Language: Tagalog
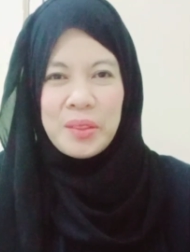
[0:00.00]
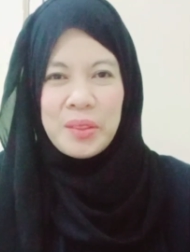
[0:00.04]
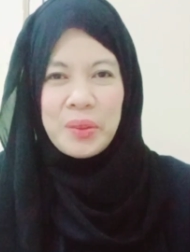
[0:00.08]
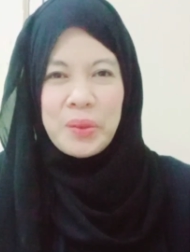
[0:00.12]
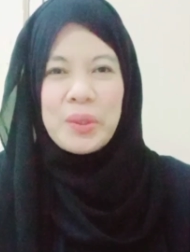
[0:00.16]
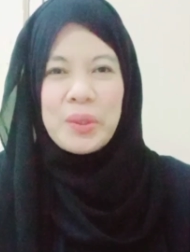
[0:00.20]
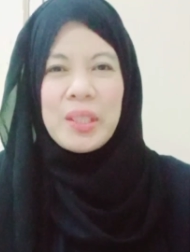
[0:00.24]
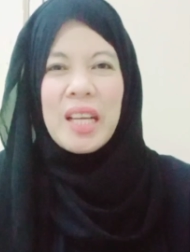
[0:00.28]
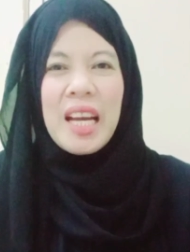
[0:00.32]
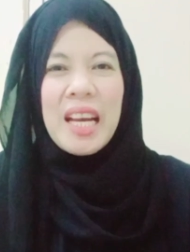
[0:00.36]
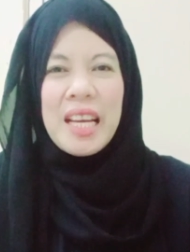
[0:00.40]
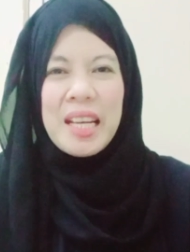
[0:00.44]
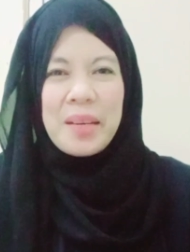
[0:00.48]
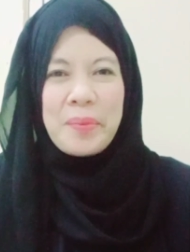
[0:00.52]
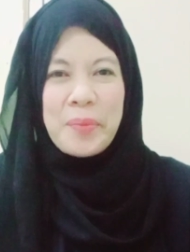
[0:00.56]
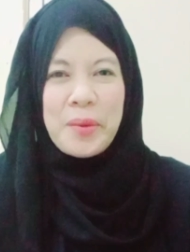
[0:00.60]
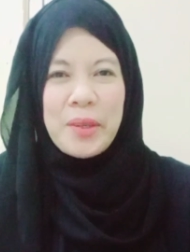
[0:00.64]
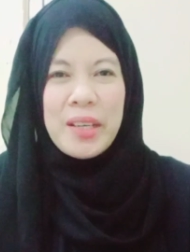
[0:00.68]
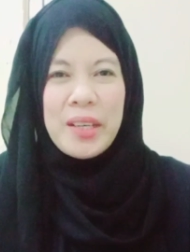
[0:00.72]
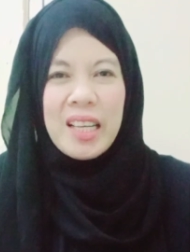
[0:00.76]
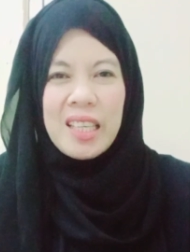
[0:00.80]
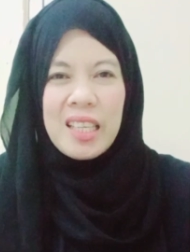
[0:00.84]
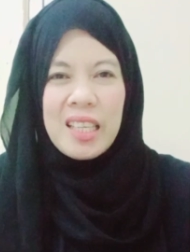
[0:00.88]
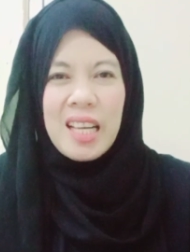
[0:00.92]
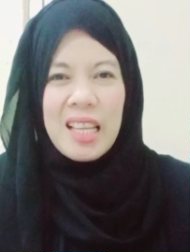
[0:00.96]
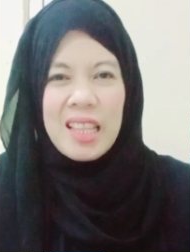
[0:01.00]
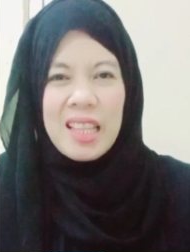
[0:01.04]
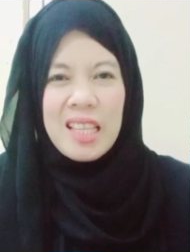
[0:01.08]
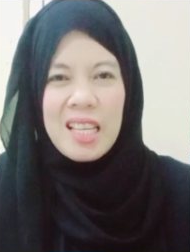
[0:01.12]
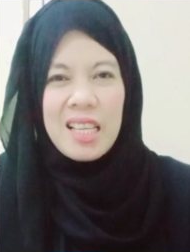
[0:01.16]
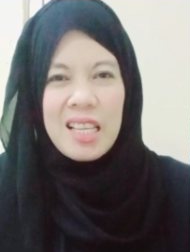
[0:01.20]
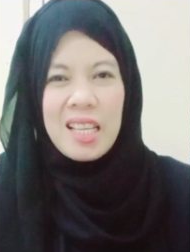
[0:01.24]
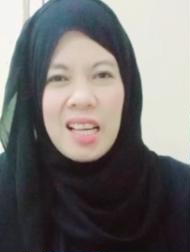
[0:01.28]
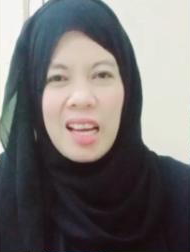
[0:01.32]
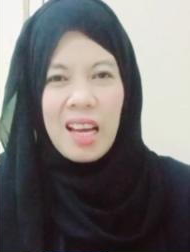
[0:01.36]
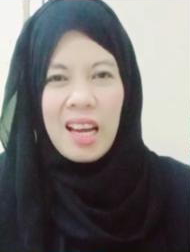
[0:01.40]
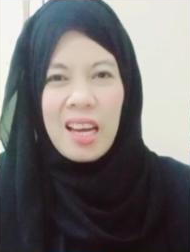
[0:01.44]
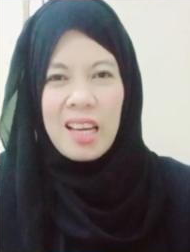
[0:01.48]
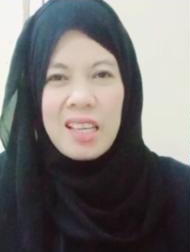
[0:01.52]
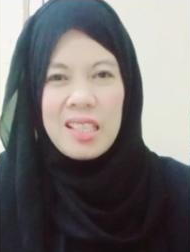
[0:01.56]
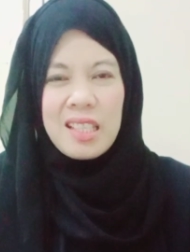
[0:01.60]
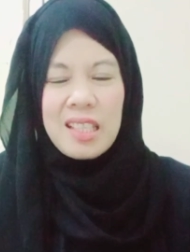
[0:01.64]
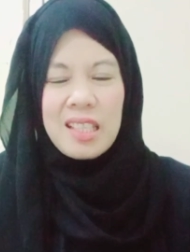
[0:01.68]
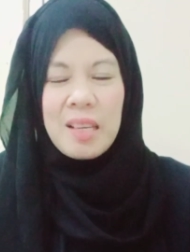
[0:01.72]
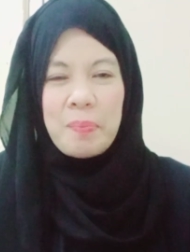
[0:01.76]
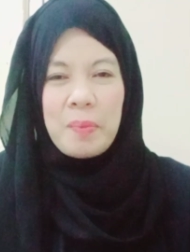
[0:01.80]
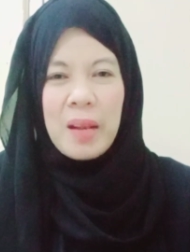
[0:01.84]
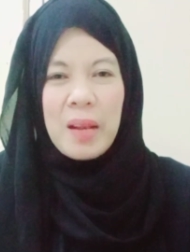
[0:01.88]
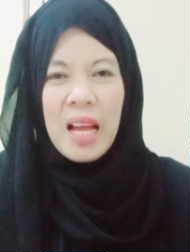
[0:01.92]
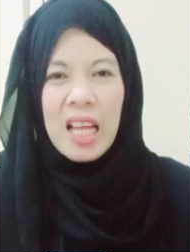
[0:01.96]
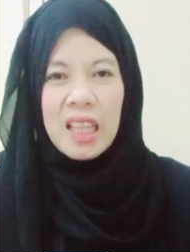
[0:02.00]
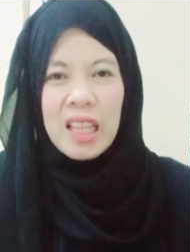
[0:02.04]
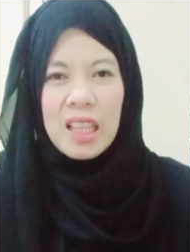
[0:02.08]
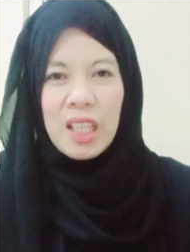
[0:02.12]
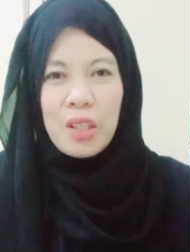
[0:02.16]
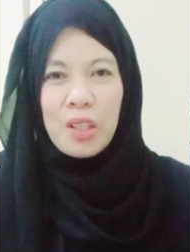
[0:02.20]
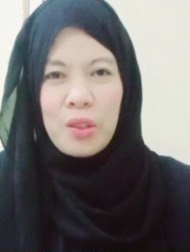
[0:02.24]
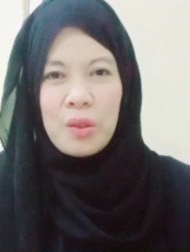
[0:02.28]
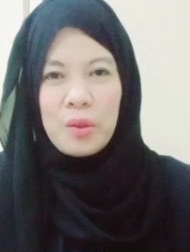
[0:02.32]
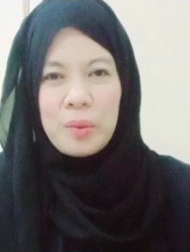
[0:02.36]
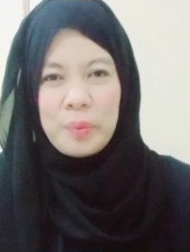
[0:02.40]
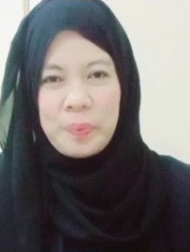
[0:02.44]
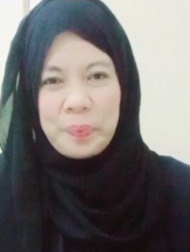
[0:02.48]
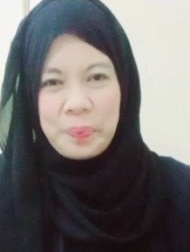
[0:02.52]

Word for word: Unahin muna natin guys si platinum.